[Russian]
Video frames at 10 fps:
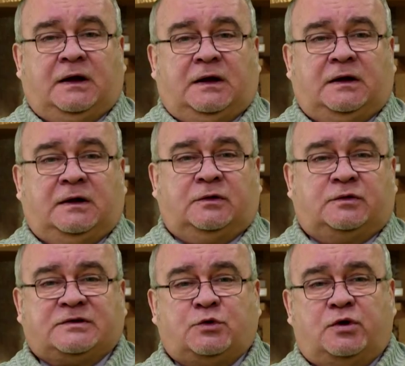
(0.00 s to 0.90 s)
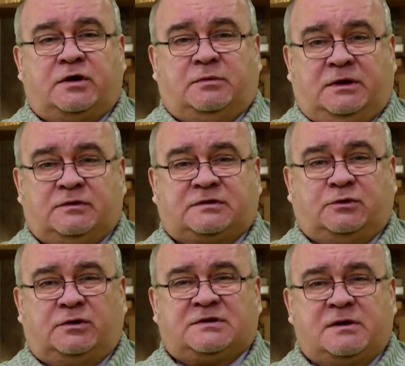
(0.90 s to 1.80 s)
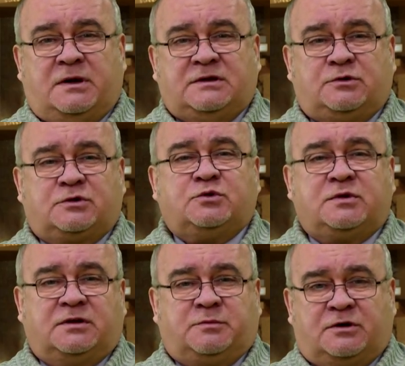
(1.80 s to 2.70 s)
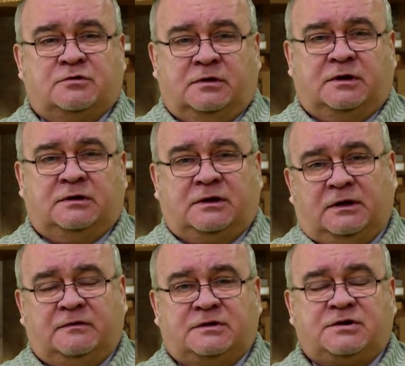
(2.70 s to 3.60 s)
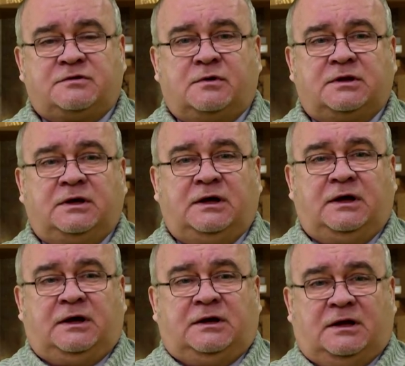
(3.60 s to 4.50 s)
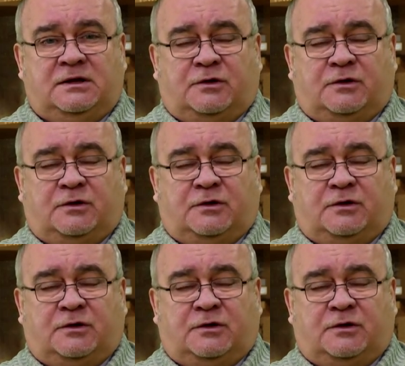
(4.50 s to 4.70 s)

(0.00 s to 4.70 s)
Э, вот аудитория была у нас, которой занимались только студенты-психологи. Такая 204-я, одна